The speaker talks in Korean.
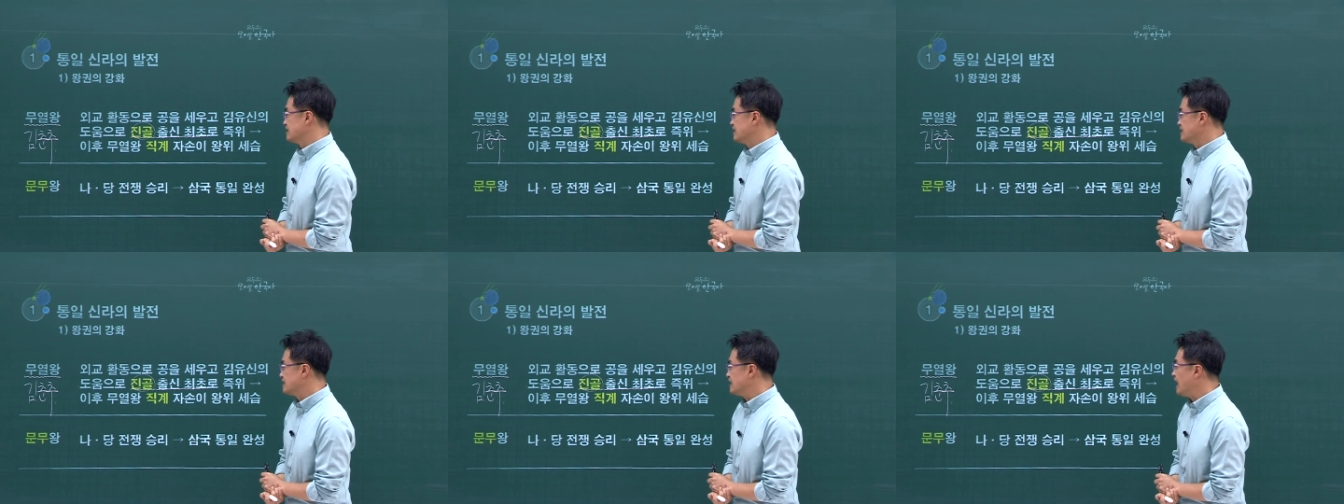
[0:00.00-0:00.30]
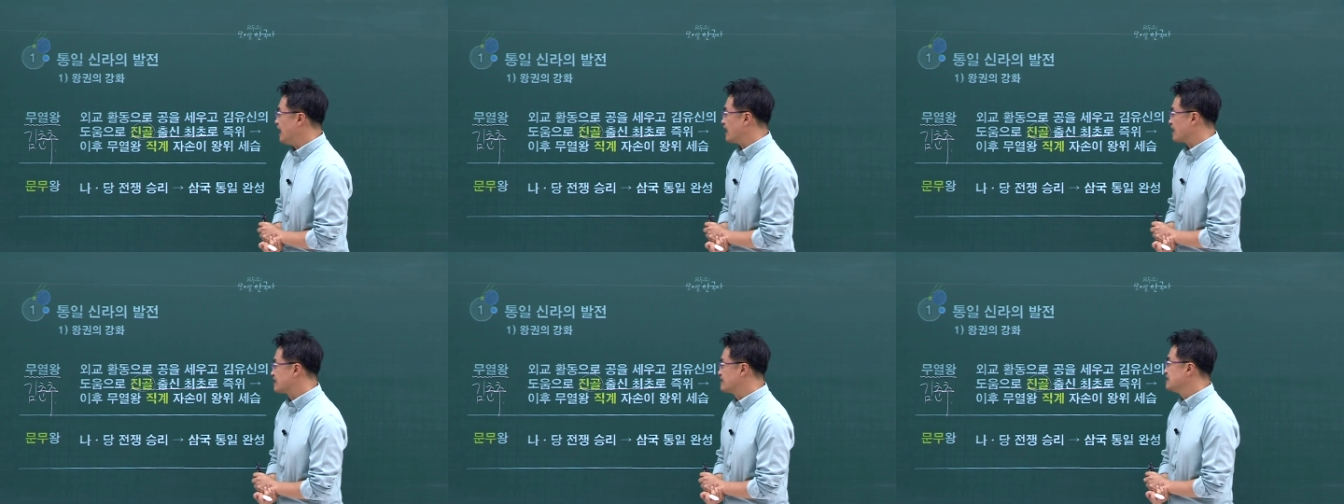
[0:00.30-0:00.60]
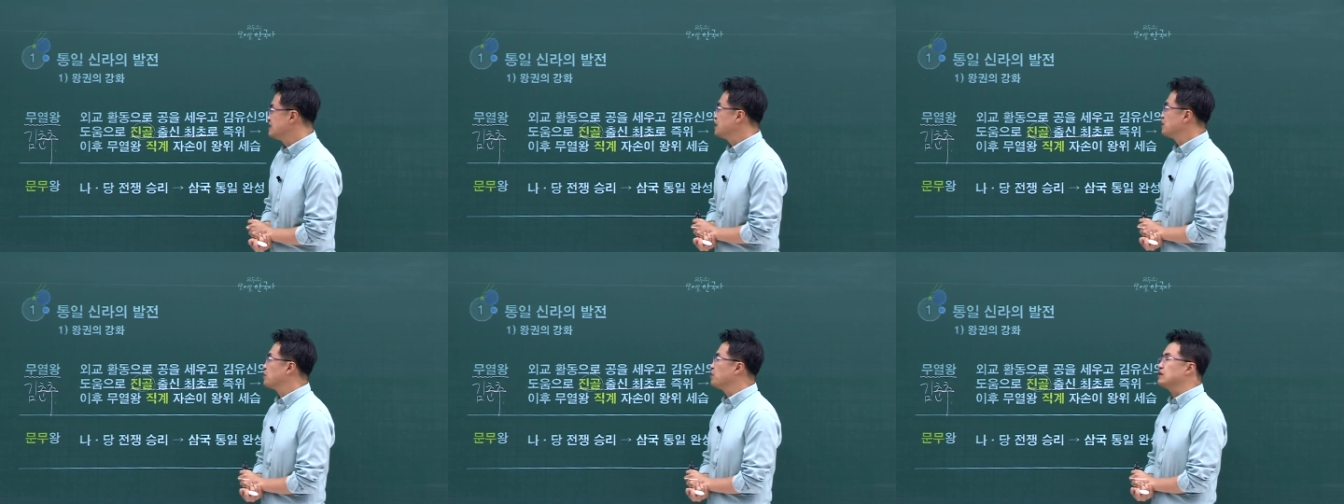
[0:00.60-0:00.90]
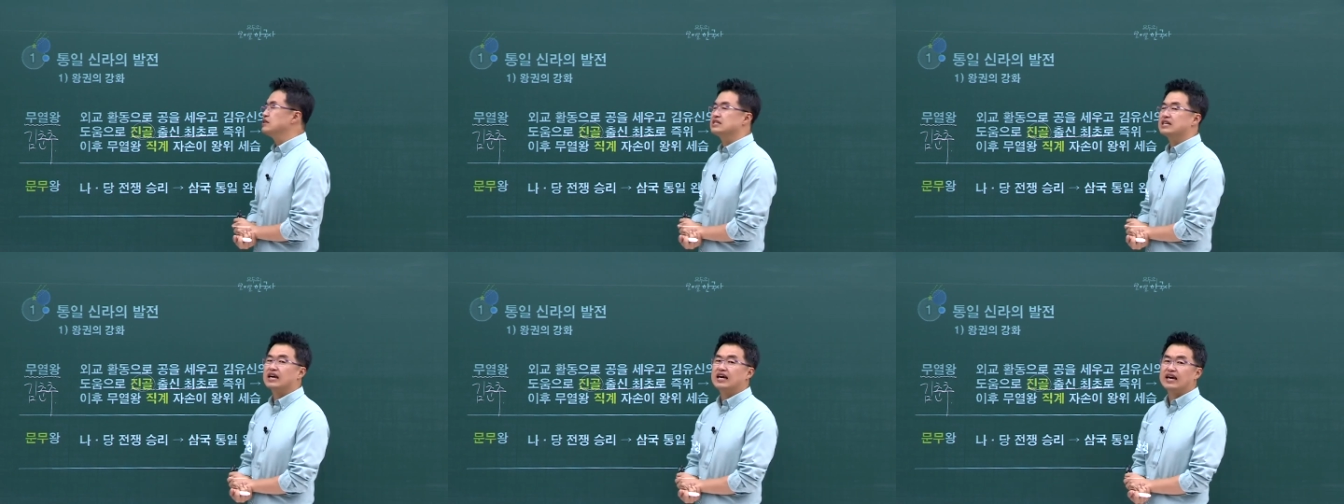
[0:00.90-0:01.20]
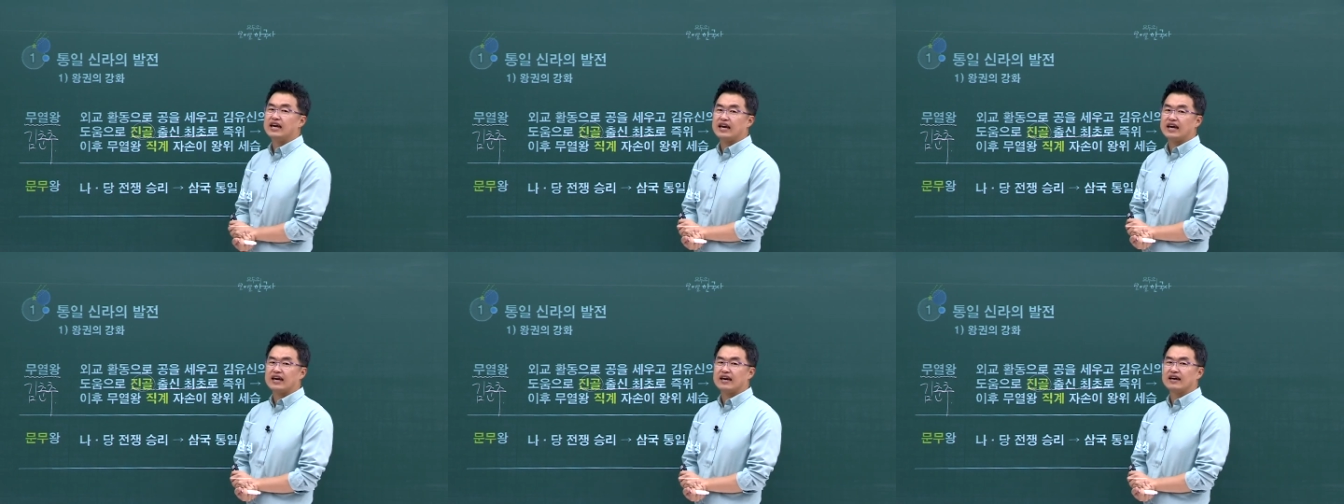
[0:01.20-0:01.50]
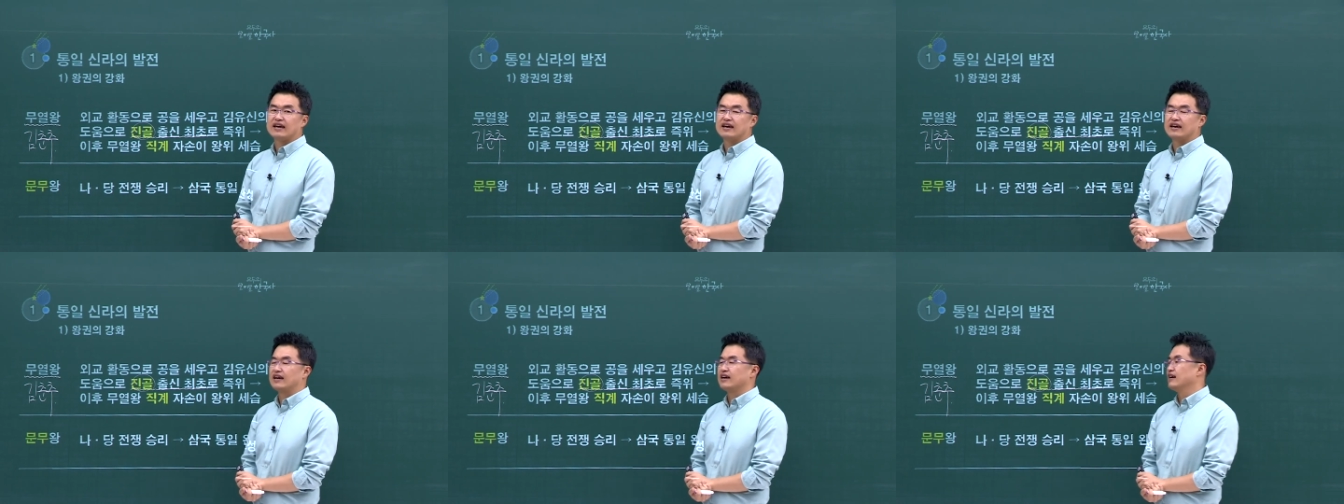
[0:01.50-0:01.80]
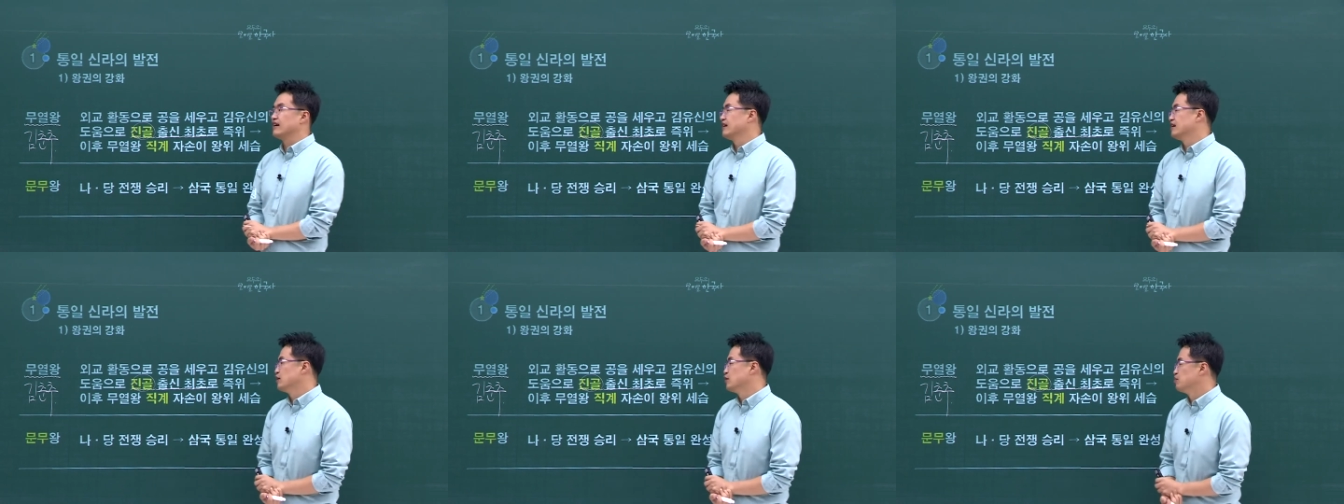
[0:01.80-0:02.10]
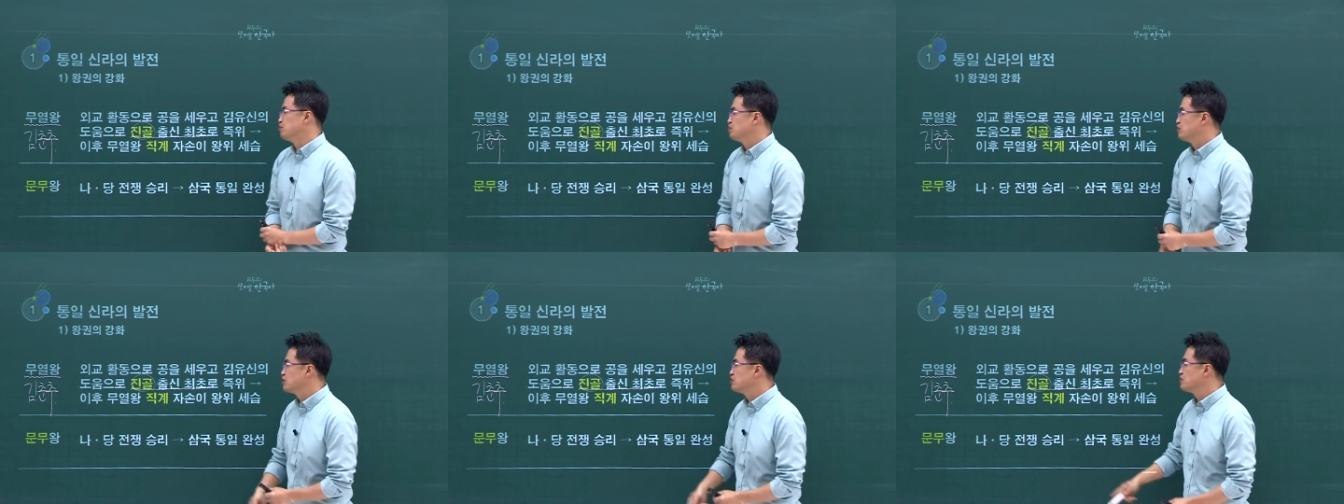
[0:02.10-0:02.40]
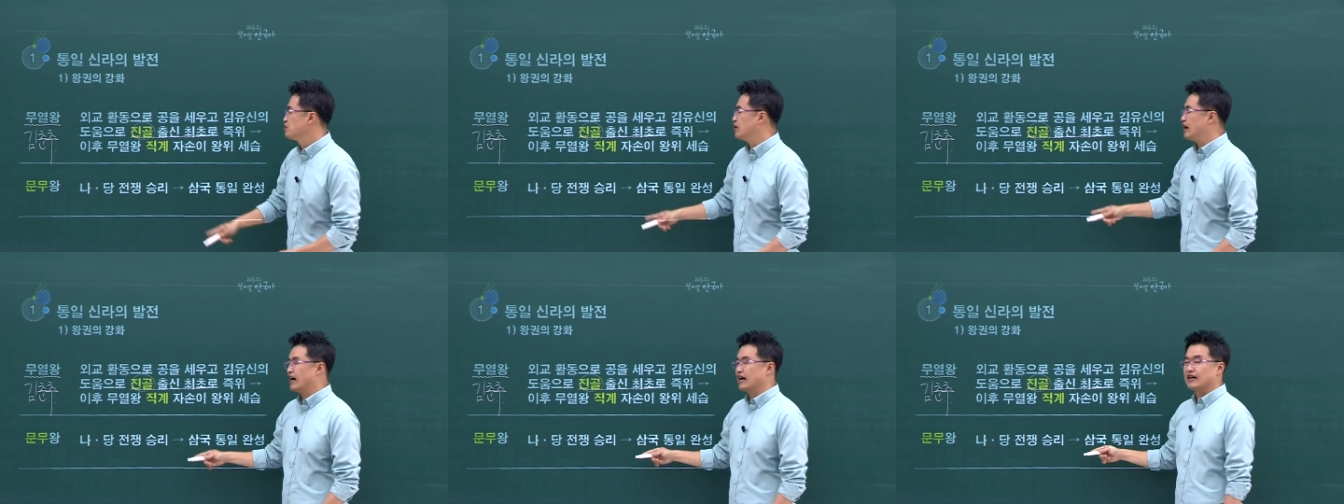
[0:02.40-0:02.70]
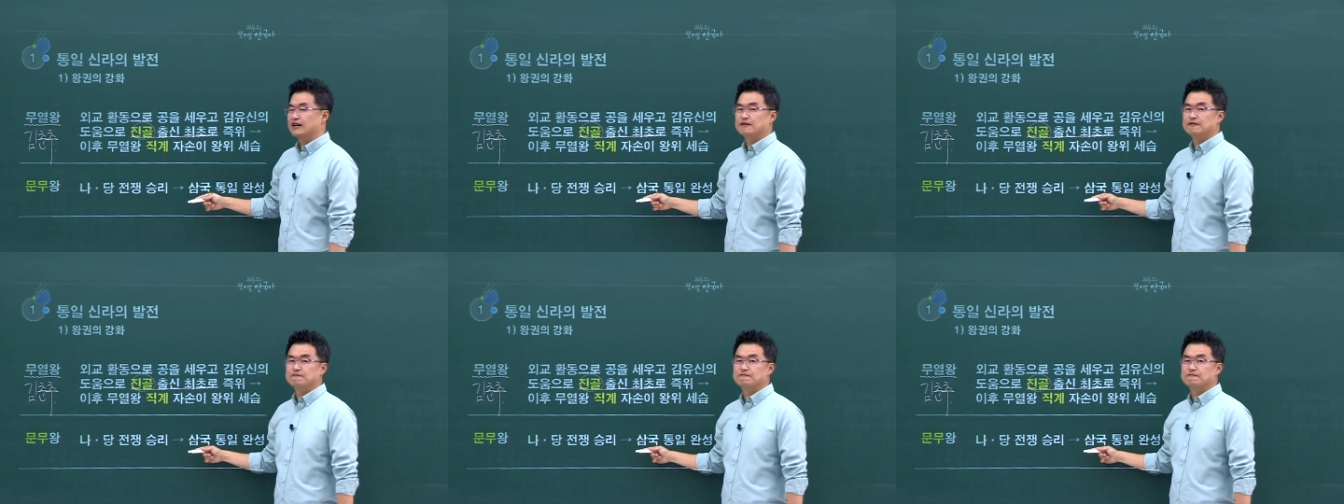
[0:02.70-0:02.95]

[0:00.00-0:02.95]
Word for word: 자 그리고 이제 문무왕